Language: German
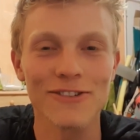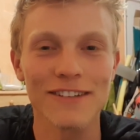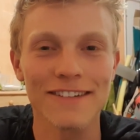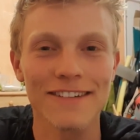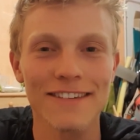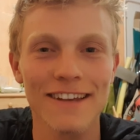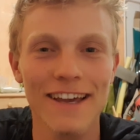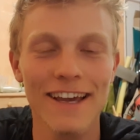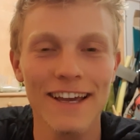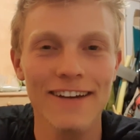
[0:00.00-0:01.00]
Also das
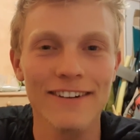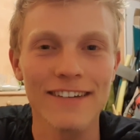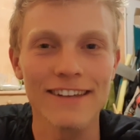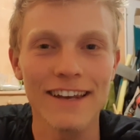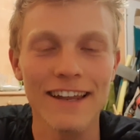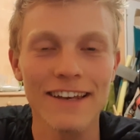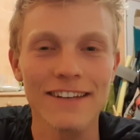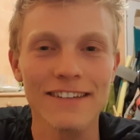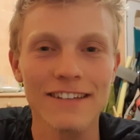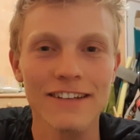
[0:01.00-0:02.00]
war sehr nett,
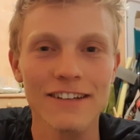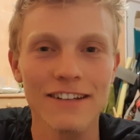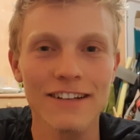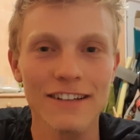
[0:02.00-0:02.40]
das ist eine